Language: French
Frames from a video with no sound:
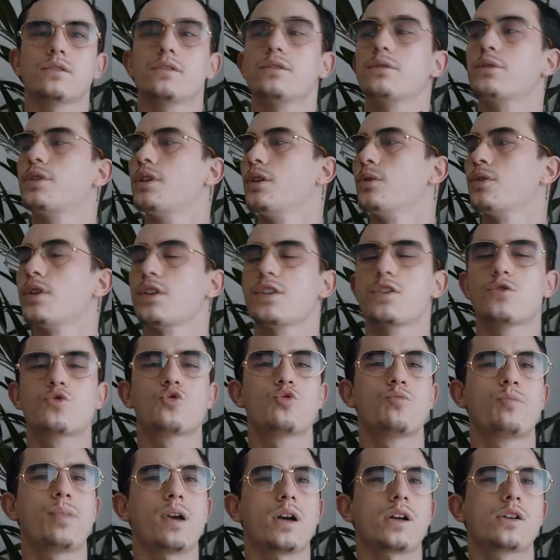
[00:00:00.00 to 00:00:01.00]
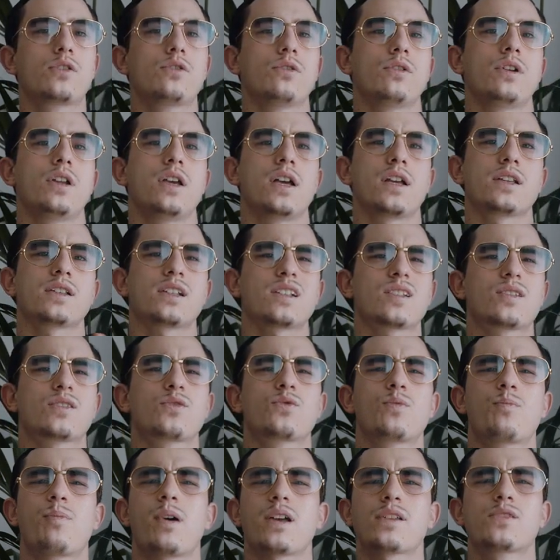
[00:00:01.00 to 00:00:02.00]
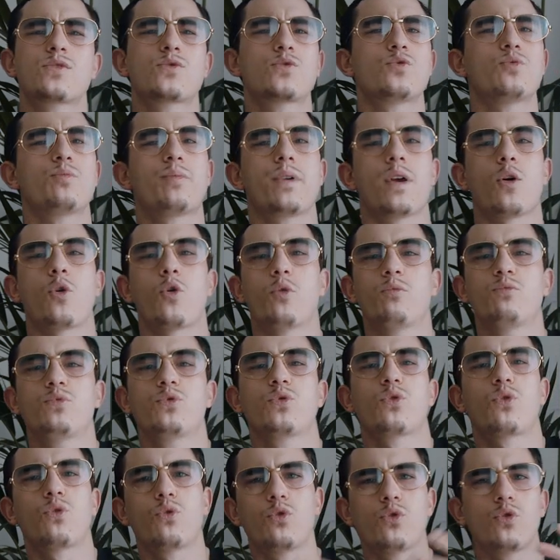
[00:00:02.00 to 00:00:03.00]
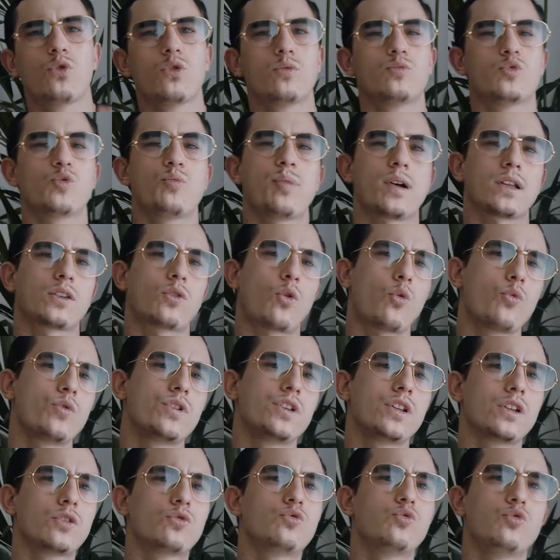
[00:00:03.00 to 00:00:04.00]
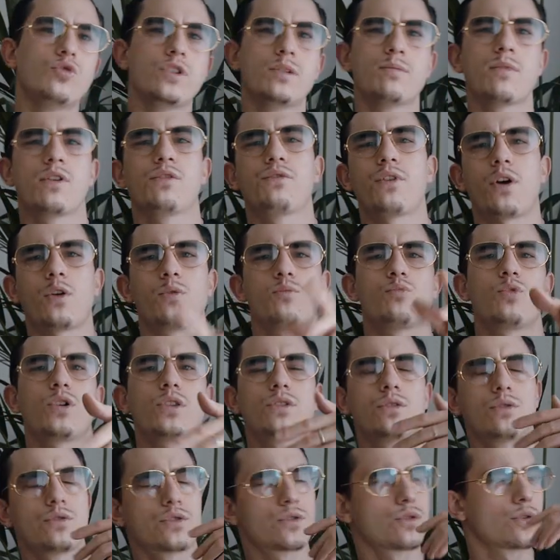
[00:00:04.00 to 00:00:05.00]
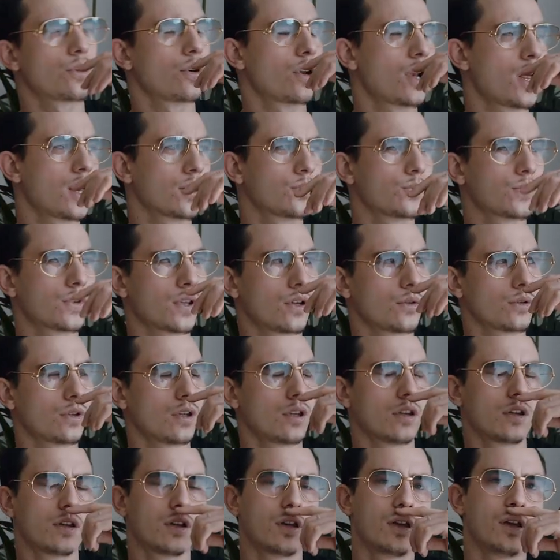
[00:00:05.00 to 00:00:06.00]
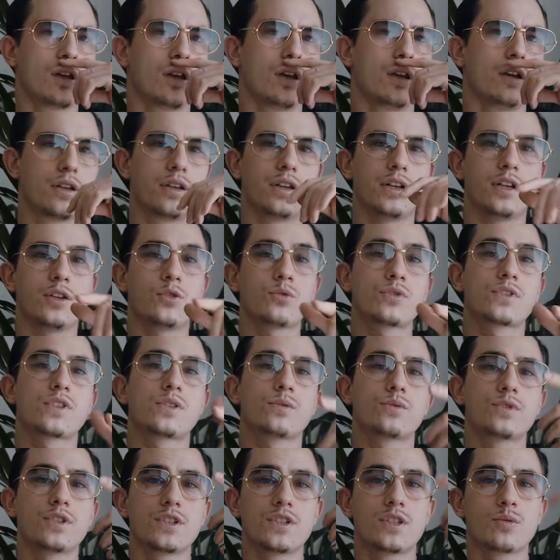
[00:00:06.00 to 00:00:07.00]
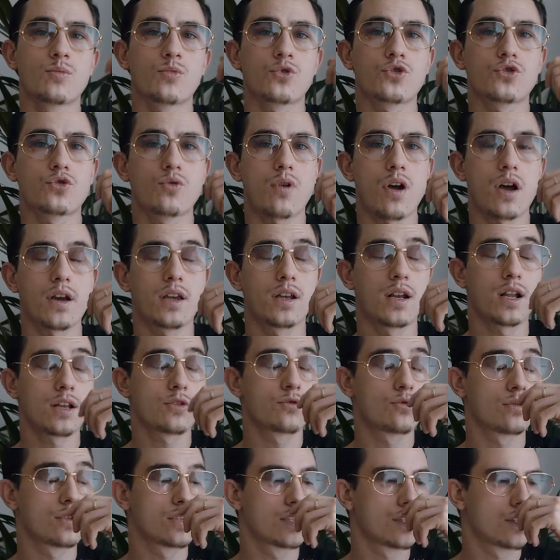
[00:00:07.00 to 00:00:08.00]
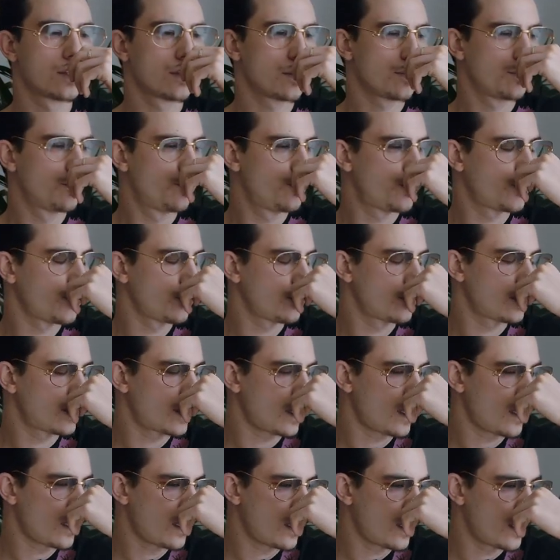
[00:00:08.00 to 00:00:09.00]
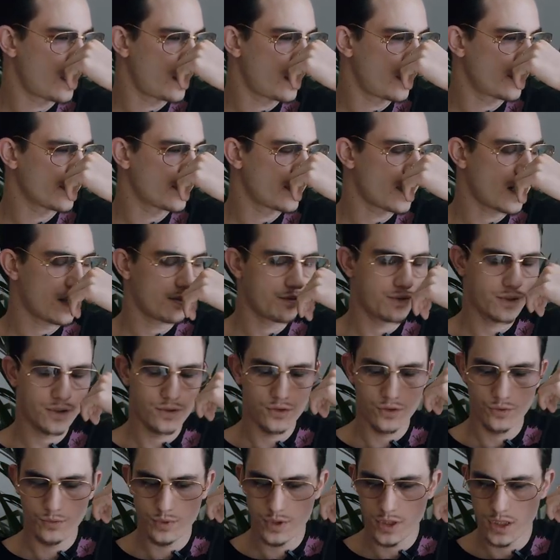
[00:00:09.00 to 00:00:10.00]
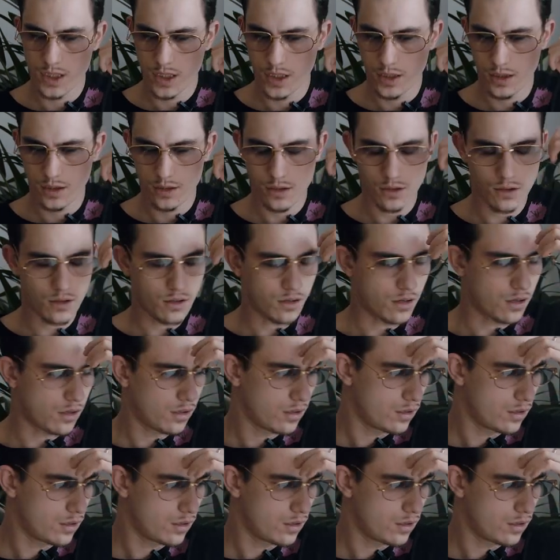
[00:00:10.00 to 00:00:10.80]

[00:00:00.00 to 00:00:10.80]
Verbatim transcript: Ok, on a des super collègues, ça se passe super au bureau, euh, mon patron, il est cool, il m'a fait une boîte de chocolat, tout ça, ok. Et donc, si on est dimanche soir, et là, tu te dis, euh, putain, c'est la fin du week-end. Oh,